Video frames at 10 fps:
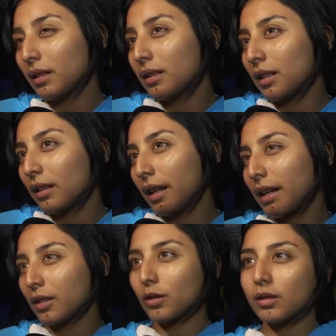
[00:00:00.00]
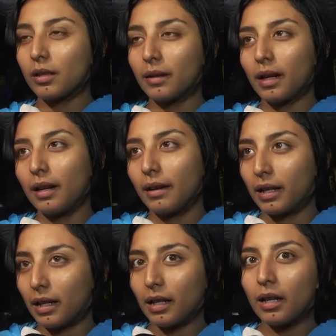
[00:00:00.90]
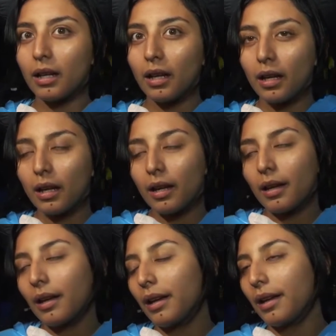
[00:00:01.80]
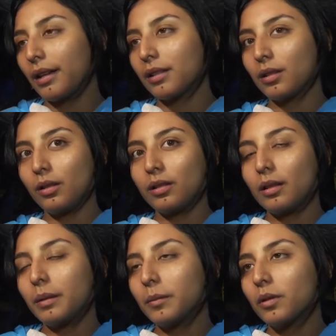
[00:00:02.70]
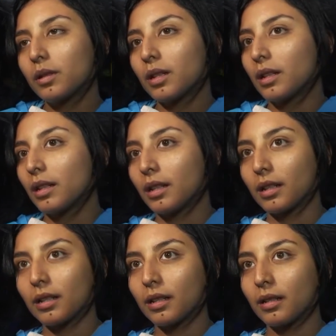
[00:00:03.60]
27 años, trabaja ahí, eh, solo sabemos que